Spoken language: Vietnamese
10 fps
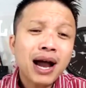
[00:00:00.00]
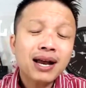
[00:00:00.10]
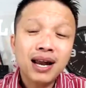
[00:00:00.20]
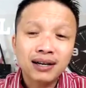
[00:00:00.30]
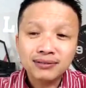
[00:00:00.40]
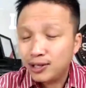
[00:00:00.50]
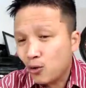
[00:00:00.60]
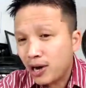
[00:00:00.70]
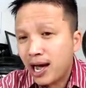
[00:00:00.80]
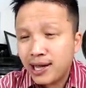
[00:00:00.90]
nếu một hai
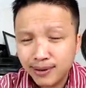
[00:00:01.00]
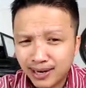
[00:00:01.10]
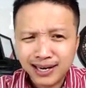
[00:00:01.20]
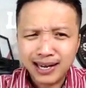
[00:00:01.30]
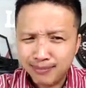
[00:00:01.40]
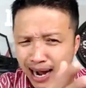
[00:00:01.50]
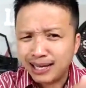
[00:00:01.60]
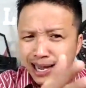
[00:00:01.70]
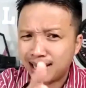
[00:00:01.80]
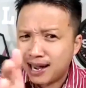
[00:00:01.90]
lần thì ok nhưng mà cái
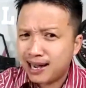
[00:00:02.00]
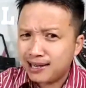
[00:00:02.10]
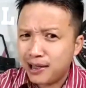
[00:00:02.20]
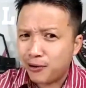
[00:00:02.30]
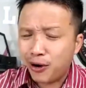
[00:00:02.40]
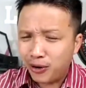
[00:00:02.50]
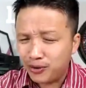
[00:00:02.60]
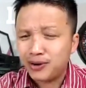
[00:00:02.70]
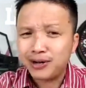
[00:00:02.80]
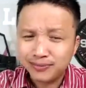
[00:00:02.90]
này ba tháng nay
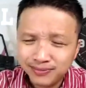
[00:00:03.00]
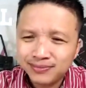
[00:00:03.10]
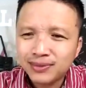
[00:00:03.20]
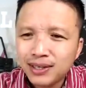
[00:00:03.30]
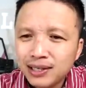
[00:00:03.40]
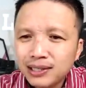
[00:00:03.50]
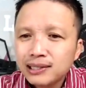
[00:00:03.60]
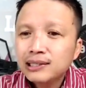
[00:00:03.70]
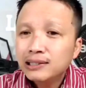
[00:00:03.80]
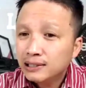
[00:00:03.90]
nhiều rồi đúng không
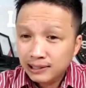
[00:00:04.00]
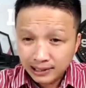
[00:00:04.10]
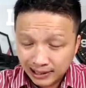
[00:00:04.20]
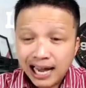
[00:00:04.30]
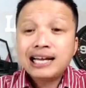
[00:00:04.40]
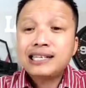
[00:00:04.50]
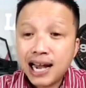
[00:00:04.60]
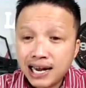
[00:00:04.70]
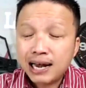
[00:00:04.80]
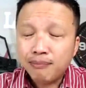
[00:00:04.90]

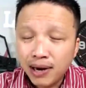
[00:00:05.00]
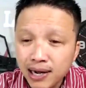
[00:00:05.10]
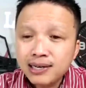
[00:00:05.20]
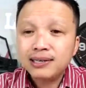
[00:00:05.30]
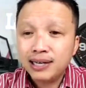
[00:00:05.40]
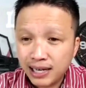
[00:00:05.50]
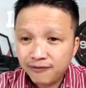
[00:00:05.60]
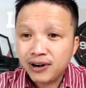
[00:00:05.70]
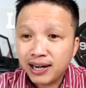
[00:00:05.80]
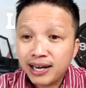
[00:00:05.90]
cái sai lầm
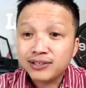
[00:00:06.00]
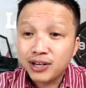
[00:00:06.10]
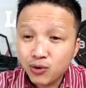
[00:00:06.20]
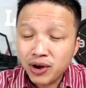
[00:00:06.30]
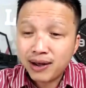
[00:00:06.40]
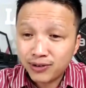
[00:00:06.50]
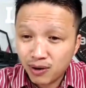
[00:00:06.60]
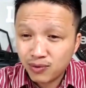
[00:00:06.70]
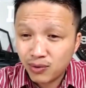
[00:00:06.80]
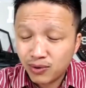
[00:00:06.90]
lớn là cái phần hành xử
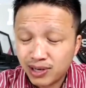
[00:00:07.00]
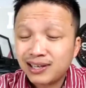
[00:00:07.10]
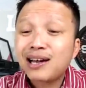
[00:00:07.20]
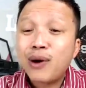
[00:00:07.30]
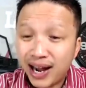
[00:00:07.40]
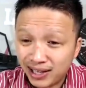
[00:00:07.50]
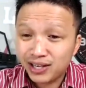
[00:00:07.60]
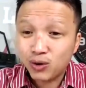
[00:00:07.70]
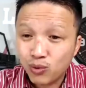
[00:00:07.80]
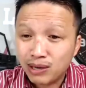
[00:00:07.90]
của em trong cái, cái
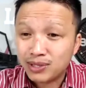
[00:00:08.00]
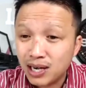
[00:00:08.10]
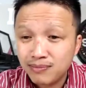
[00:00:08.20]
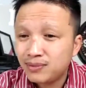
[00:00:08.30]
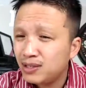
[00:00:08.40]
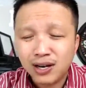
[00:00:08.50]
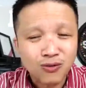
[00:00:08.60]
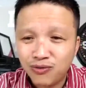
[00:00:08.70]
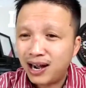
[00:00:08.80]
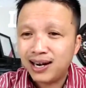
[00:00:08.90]
quan hệ tình dục của em sớm
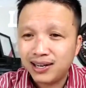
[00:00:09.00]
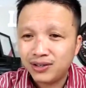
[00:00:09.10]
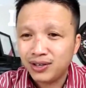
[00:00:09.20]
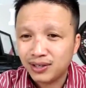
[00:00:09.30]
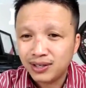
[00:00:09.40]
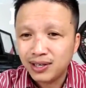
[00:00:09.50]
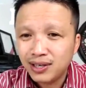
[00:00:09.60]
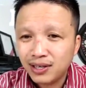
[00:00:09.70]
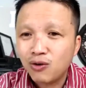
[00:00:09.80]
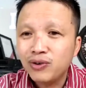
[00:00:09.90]
chứ không phải là cái
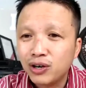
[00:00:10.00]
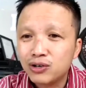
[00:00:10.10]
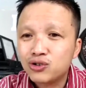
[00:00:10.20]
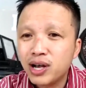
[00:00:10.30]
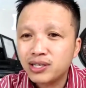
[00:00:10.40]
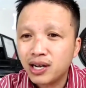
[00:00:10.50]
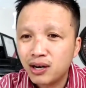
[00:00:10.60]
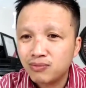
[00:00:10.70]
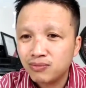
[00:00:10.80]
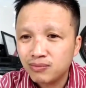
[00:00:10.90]
chuyện công việc có
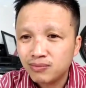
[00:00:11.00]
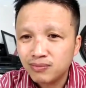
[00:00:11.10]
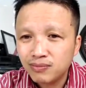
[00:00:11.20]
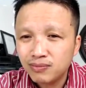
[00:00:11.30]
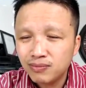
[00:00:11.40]
stress hay không